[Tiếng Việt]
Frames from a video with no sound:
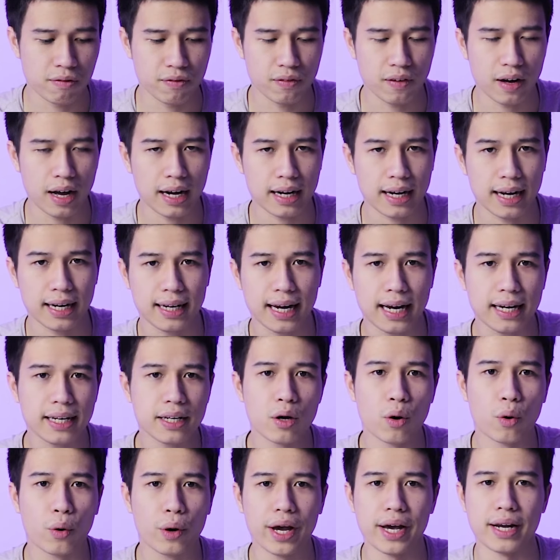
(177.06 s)
và cái cách
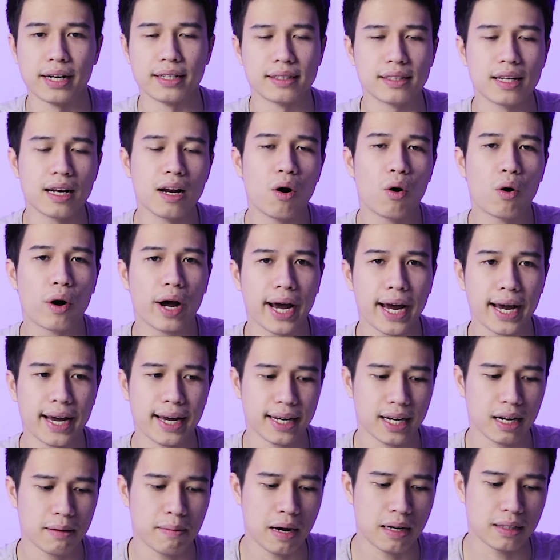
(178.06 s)
điều khiển rất là ok
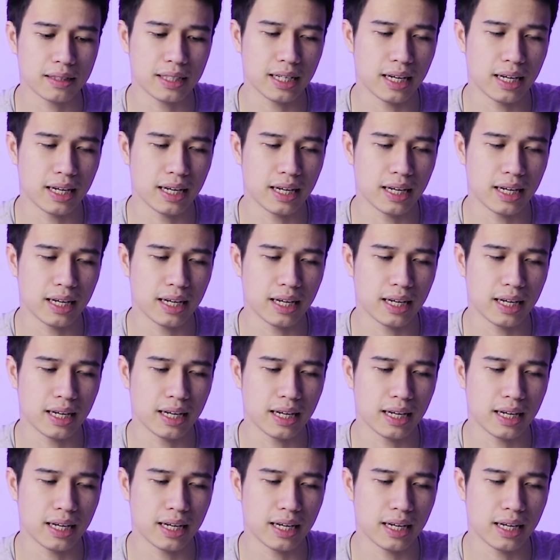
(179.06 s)
các bạn có